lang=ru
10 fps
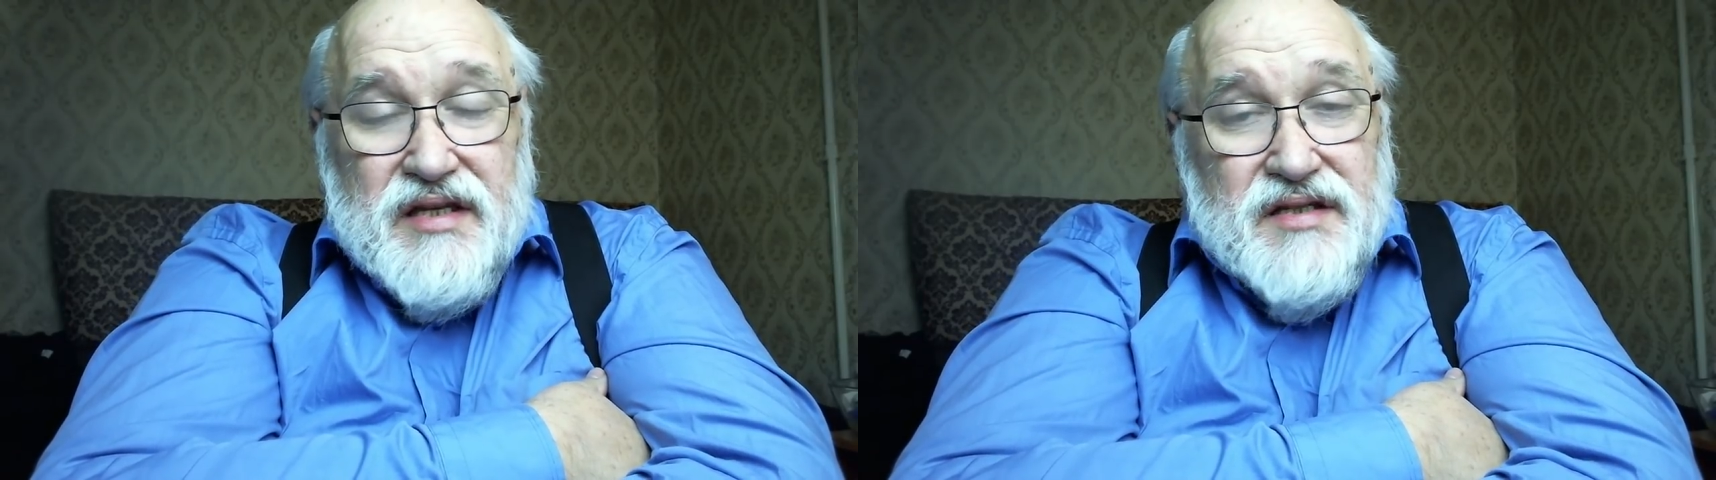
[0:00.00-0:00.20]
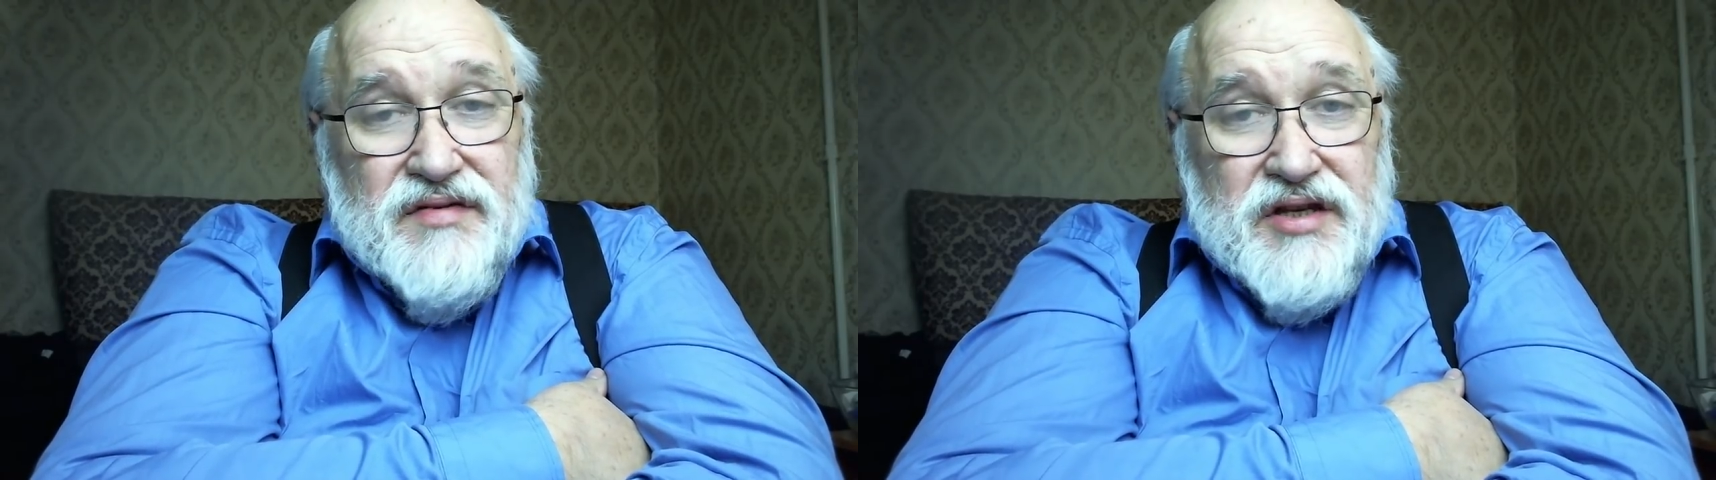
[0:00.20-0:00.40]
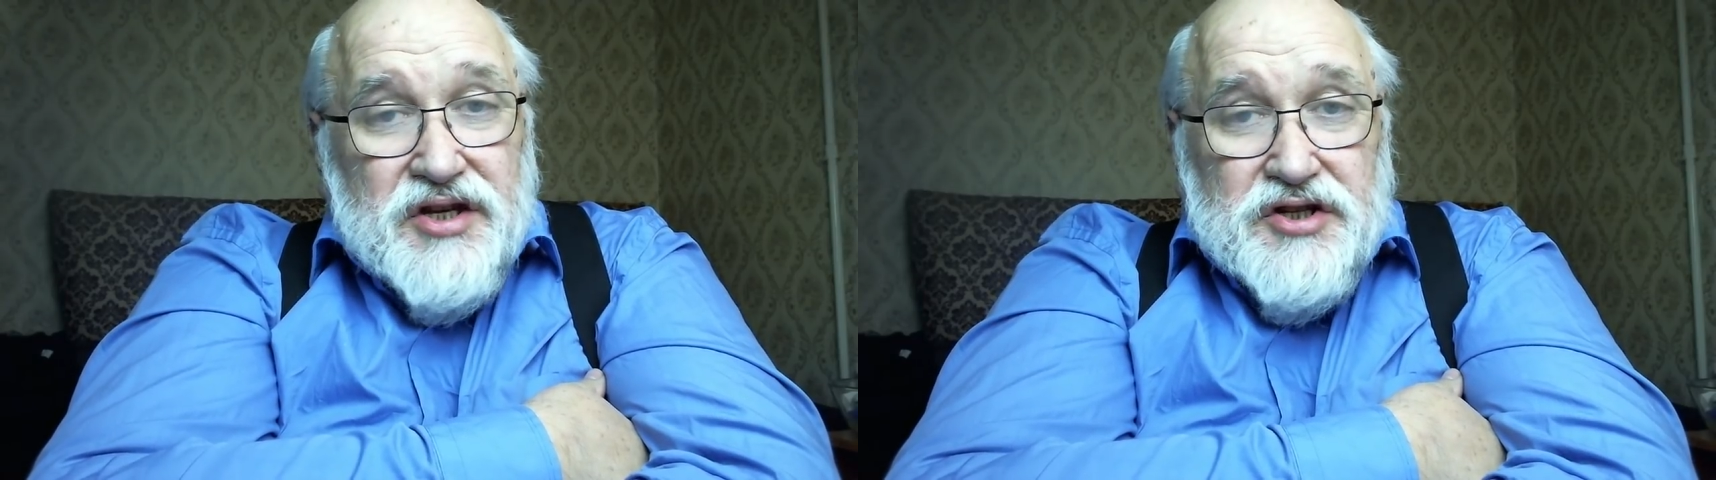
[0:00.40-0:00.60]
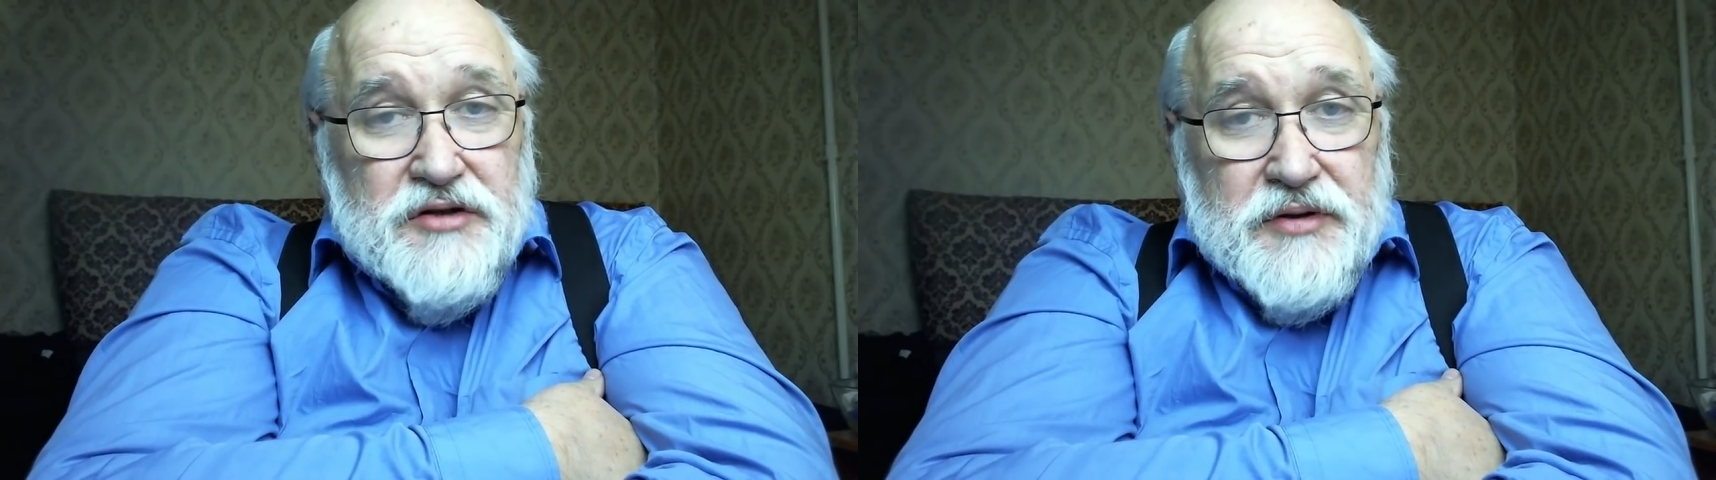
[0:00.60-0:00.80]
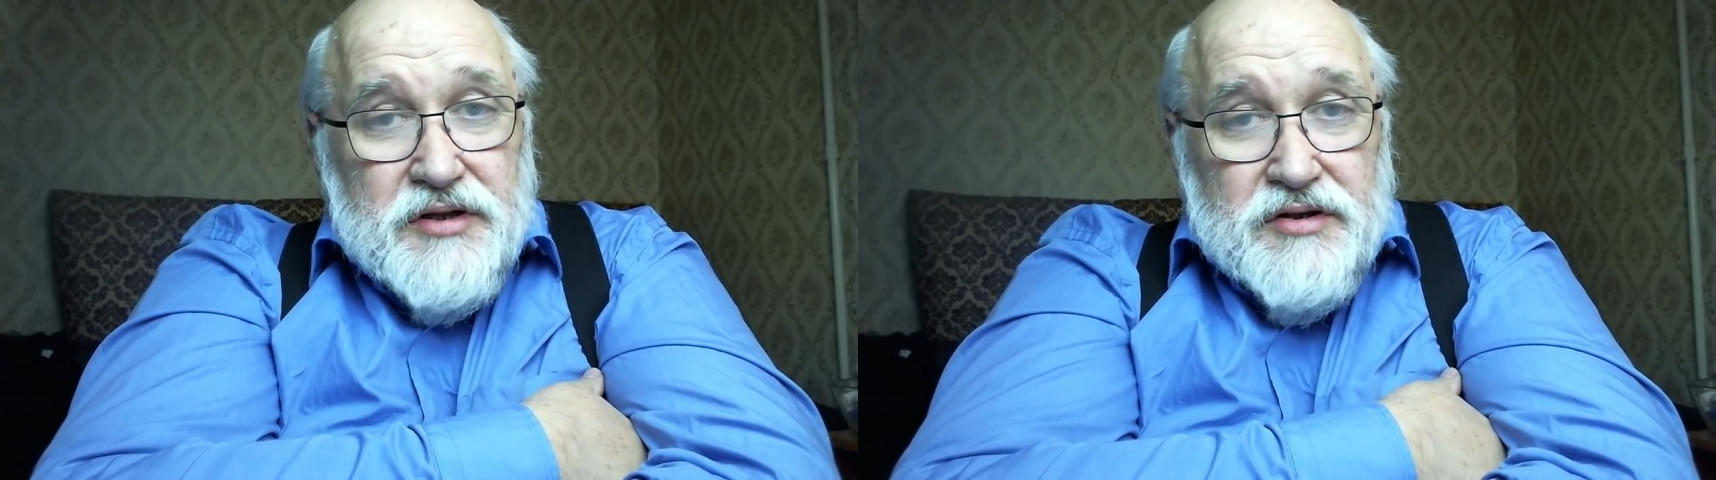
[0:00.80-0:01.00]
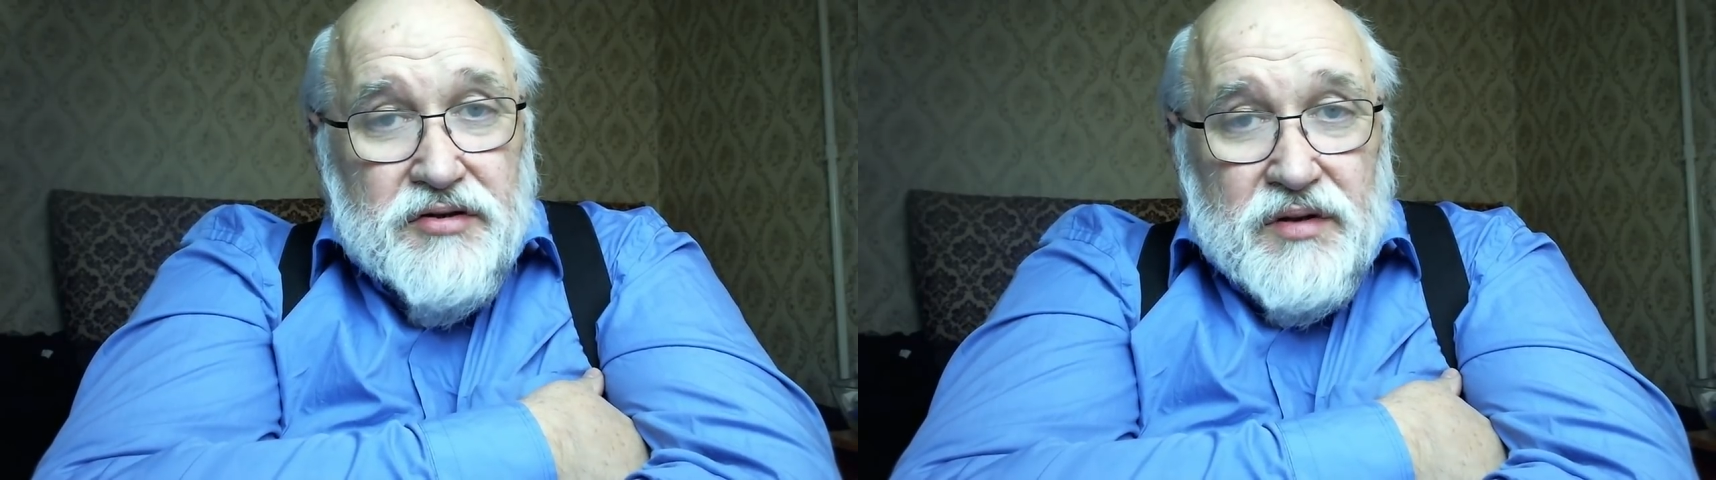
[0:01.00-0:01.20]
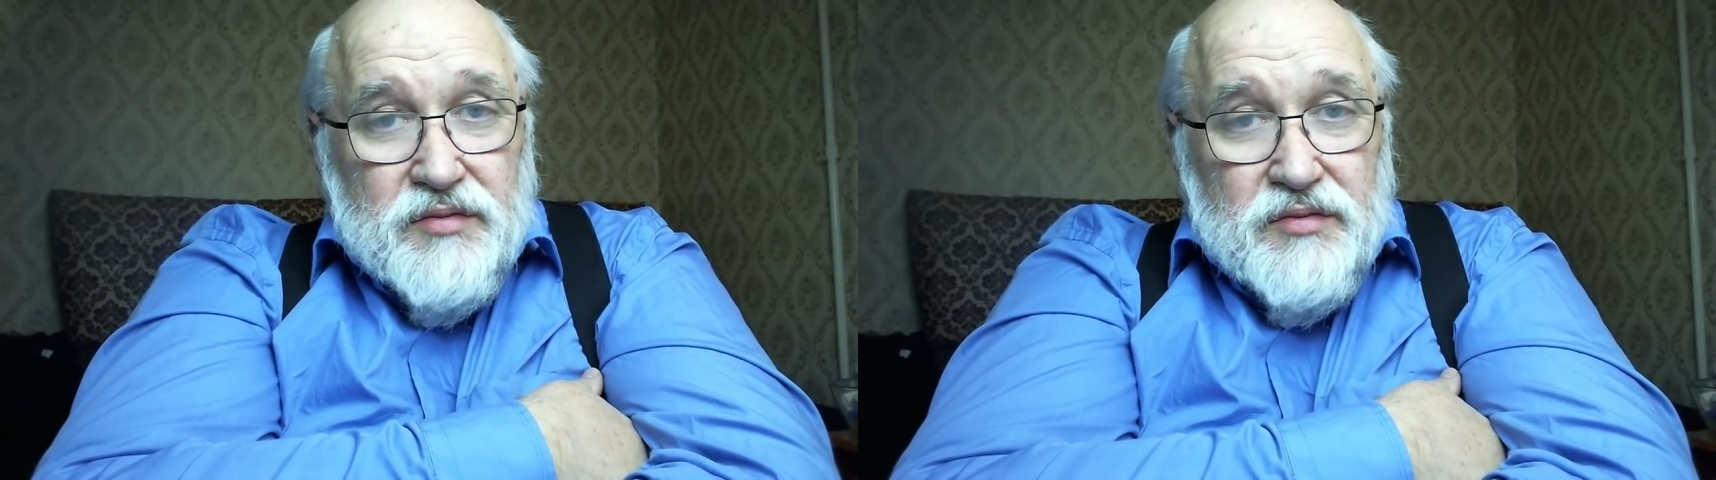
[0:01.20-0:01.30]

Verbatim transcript: и Святейший Престор